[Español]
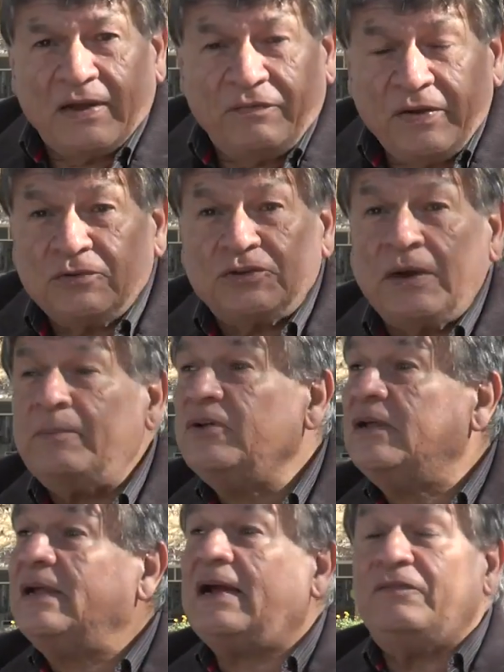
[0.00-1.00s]
y Café,
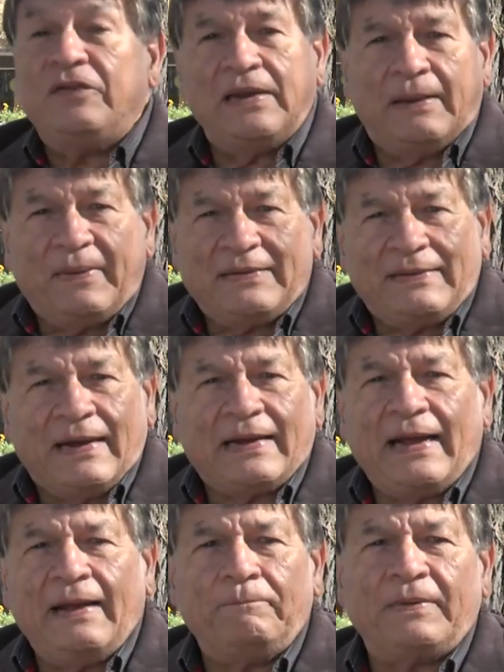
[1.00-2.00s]
continuamos desde el Café de la Patria,
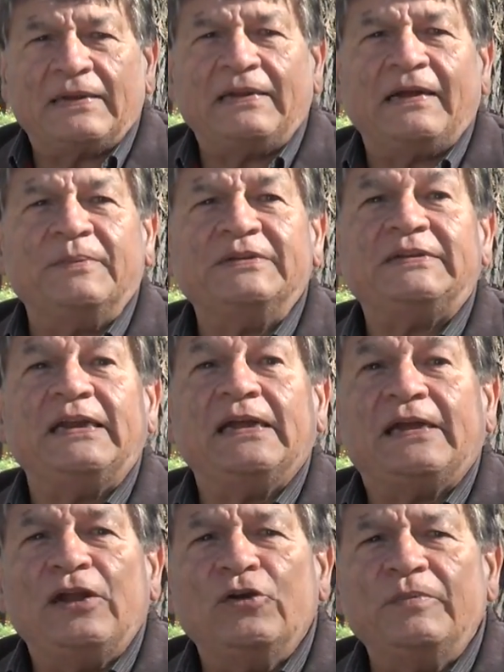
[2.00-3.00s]
acá prácticamente en
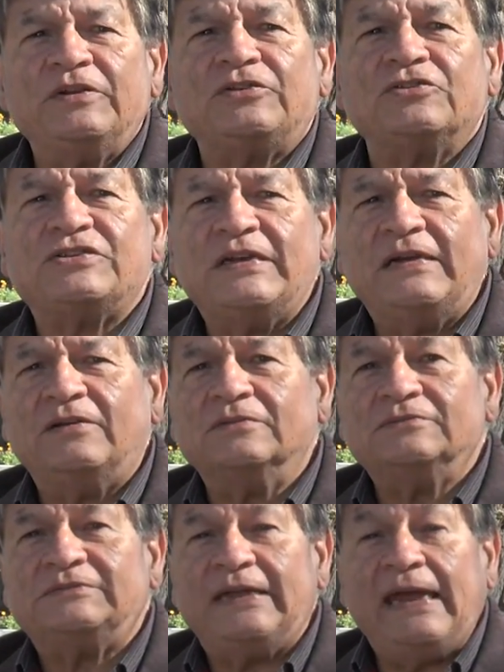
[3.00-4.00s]
el kilómetro
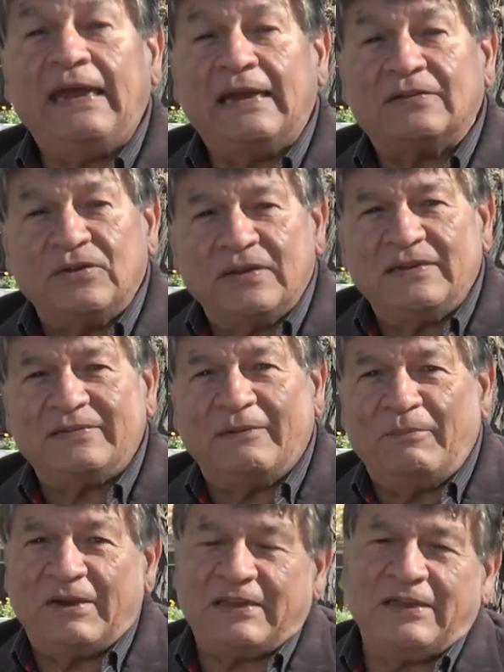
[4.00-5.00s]
cero de la ciudad de
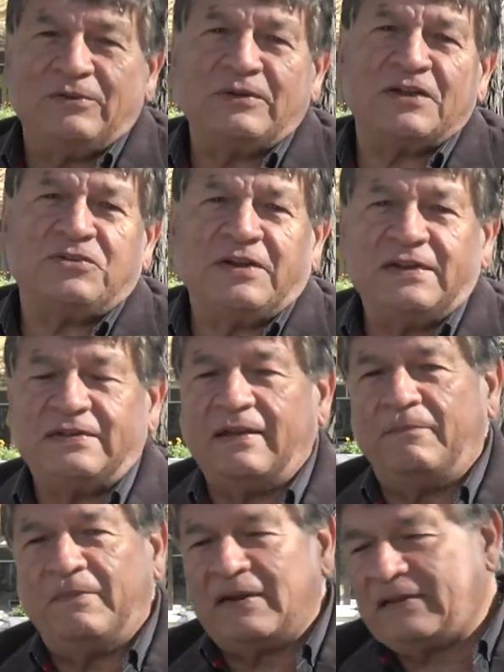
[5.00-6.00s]
San Martín, una ciudad de
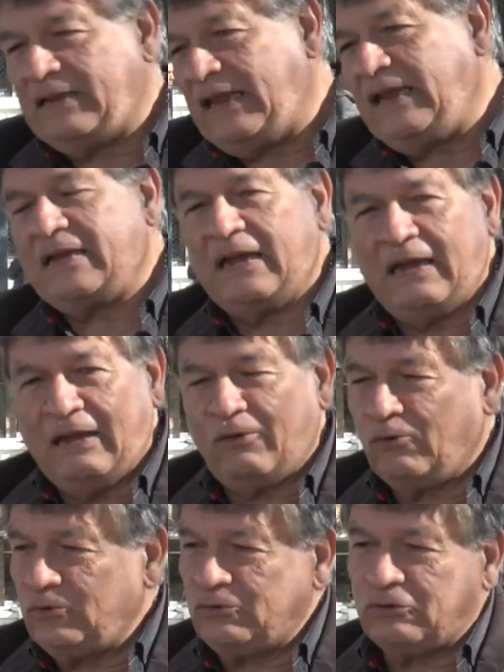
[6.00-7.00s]
San Martín que
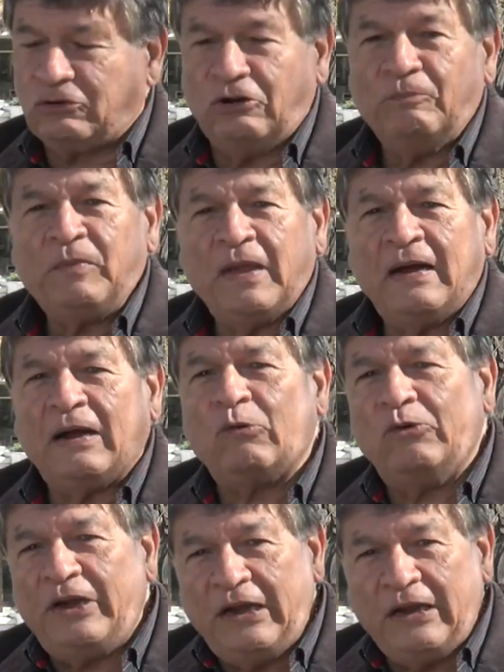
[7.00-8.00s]
junto a
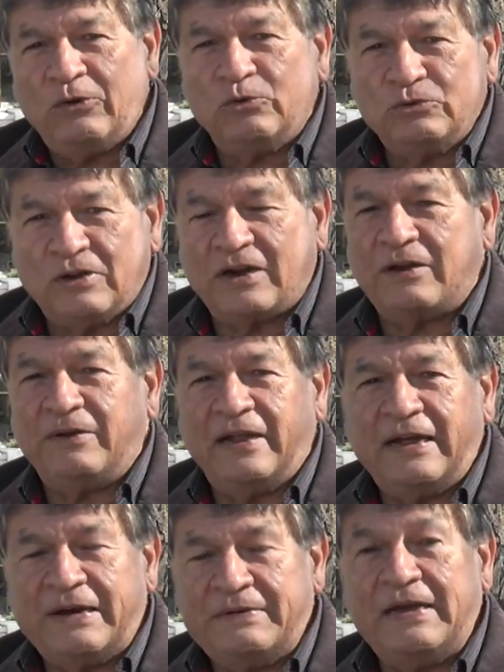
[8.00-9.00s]
Junín, junto a
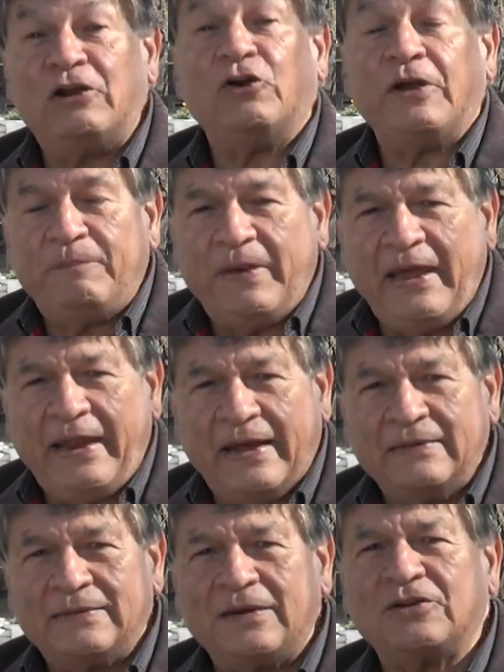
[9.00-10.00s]
Rivadavia, los
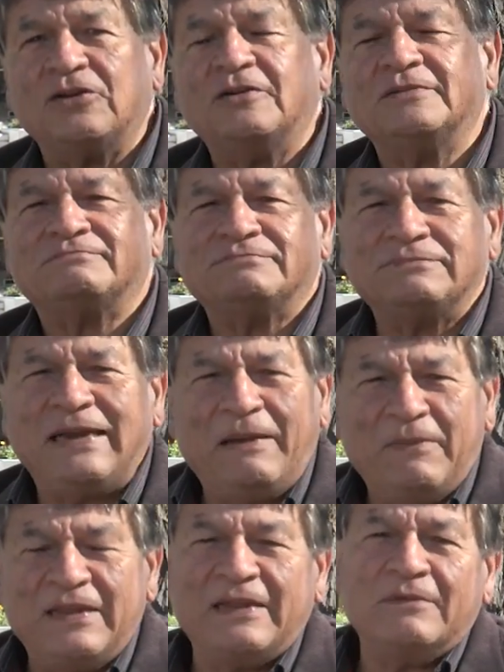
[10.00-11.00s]
esperan, ¿cierto?
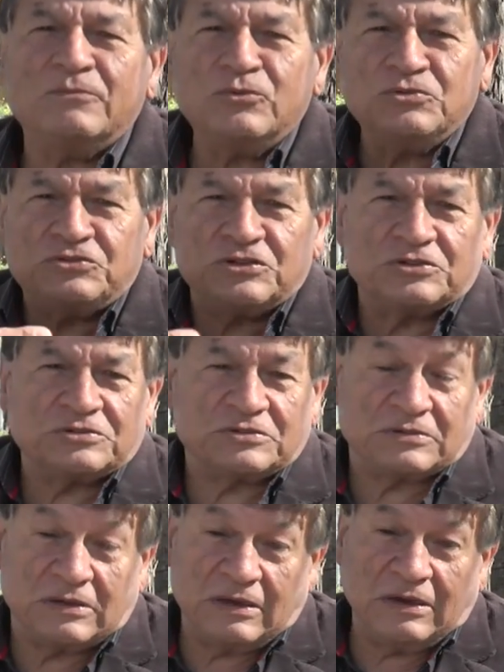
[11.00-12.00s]
Realmente en
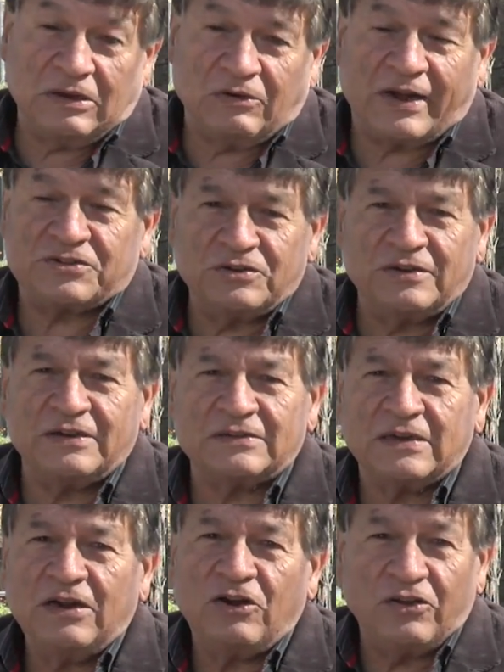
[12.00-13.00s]
muchas eh,
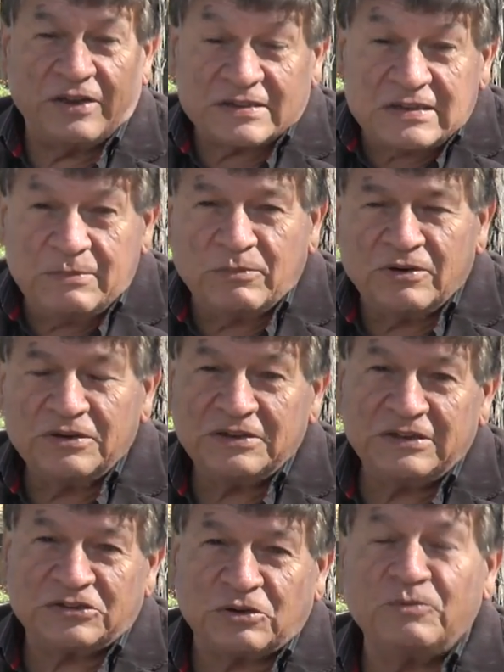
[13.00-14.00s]
ocasiones lo decimos
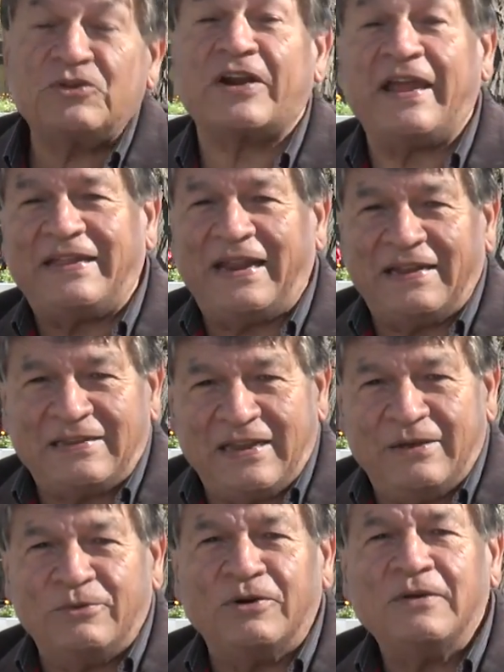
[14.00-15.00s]
y somos
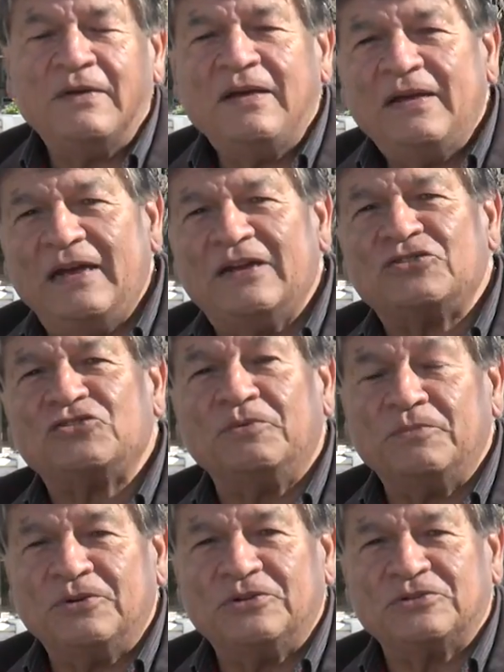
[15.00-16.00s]
reiterativos, eh,
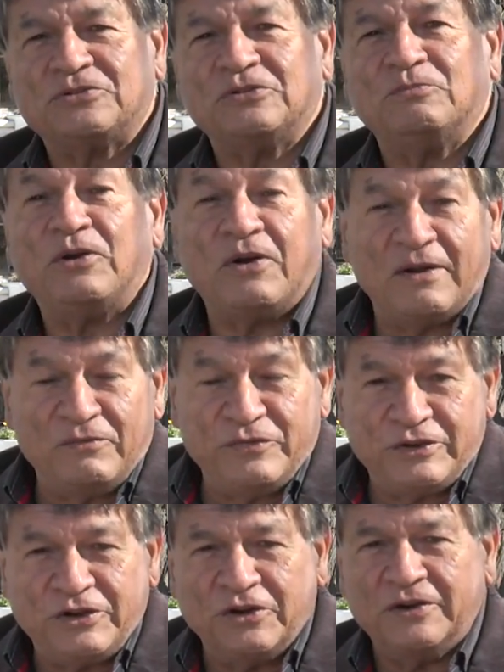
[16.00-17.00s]
somos buenos
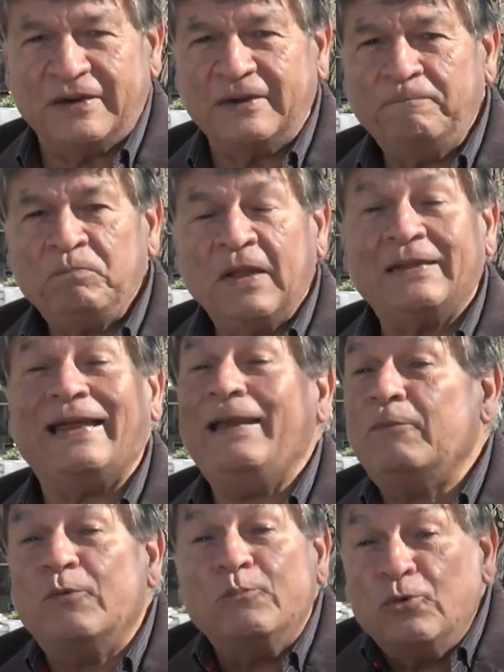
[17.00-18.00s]
anfitriones,
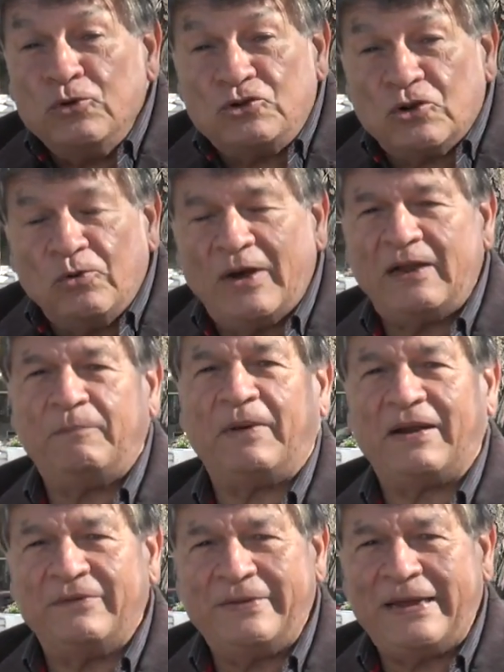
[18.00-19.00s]
tenemos muchos lugares
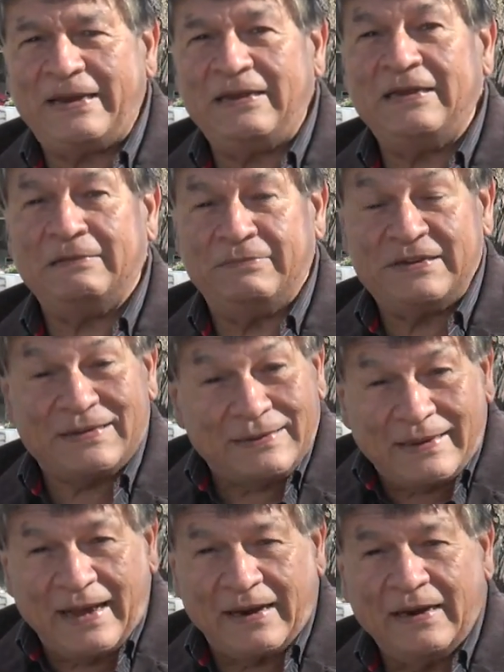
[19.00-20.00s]
para ver y
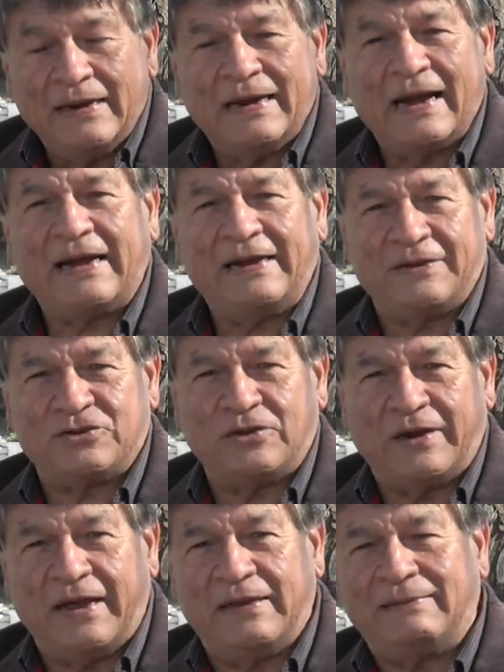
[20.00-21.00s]
visitar acá en la
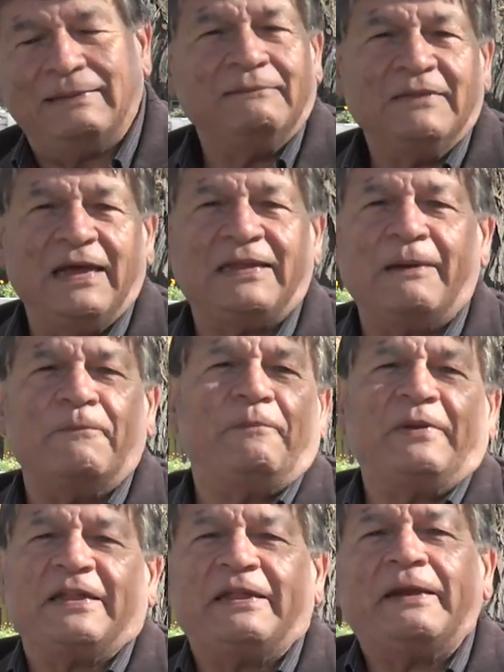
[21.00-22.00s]
zona este.
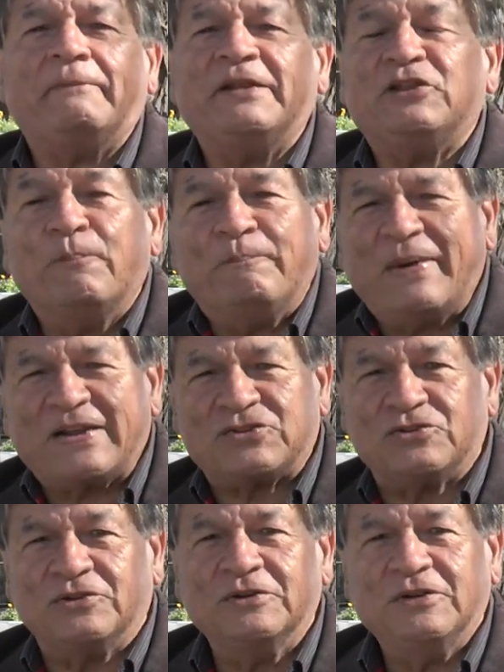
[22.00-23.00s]
Estamos prácticamente un
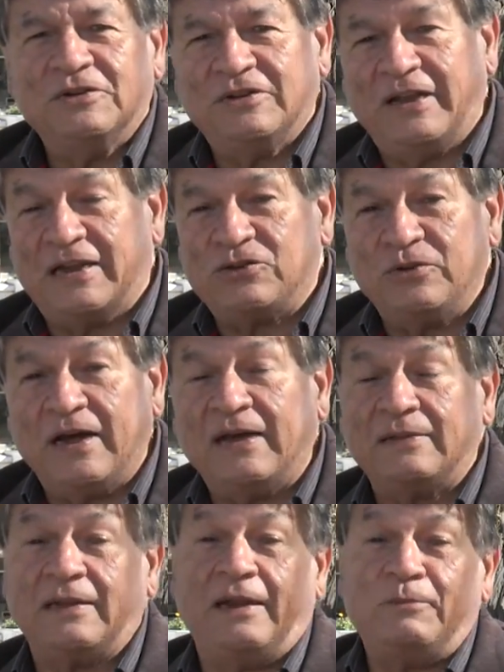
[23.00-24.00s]
paso de la
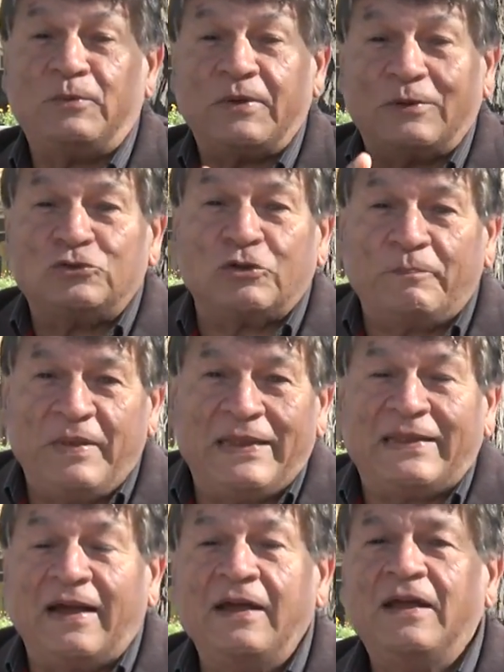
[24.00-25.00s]
ciudad, tenemos una
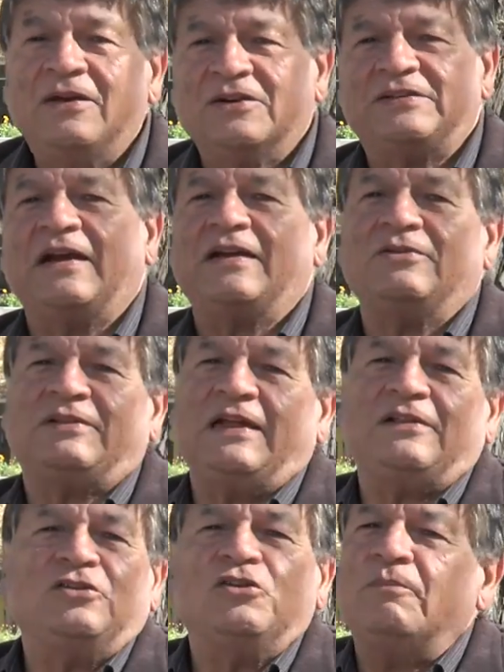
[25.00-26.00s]
autopista, o sea que
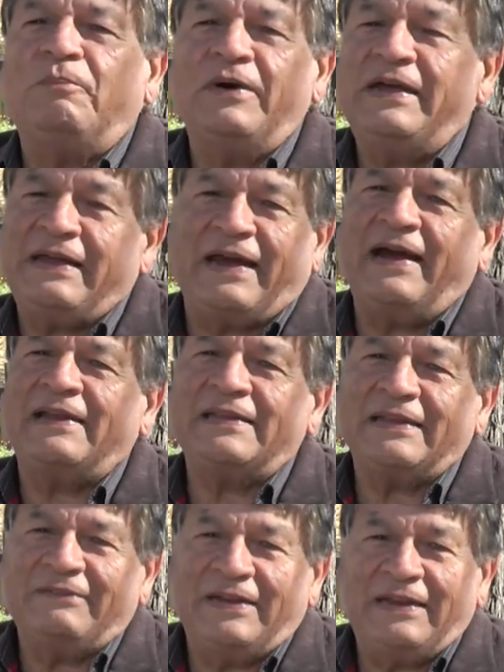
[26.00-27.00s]
usted no puede
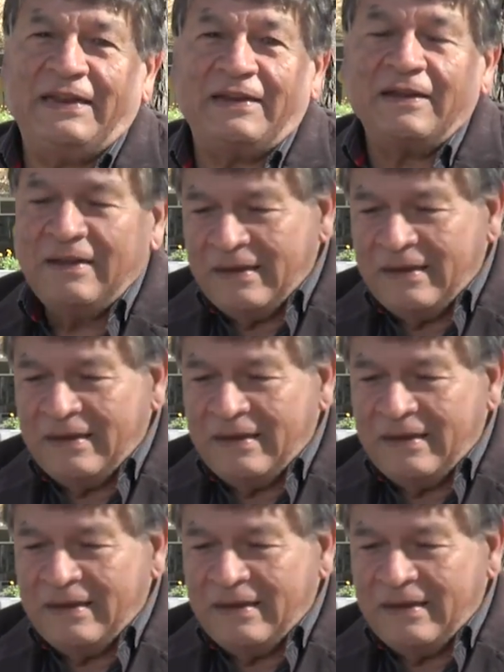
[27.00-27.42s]
dejar de venir.